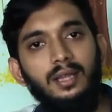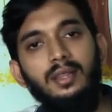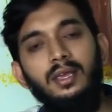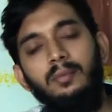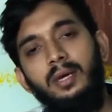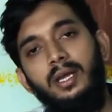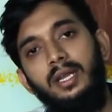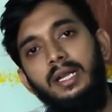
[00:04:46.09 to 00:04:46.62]
அதே
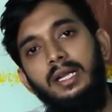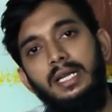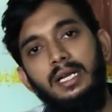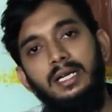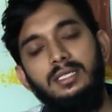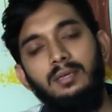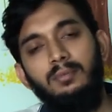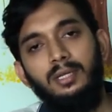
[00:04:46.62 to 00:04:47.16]
மாதிரி
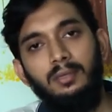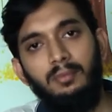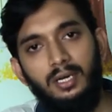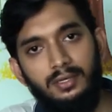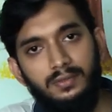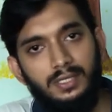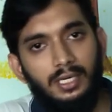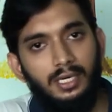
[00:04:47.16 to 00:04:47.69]
இன்டர்நெட்
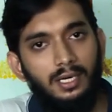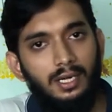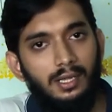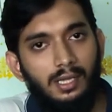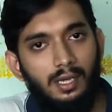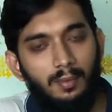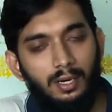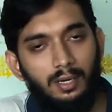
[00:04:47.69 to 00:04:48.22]
சம்மந்தமான விஷயங்களை
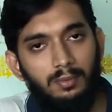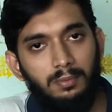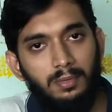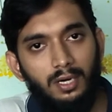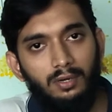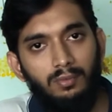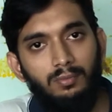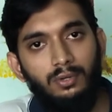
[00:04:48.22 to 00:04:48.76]
அதிகமாக நம்ம
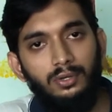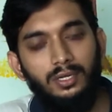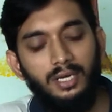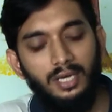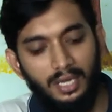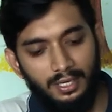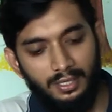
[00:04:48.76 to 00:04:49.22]
பார்க்கும்போது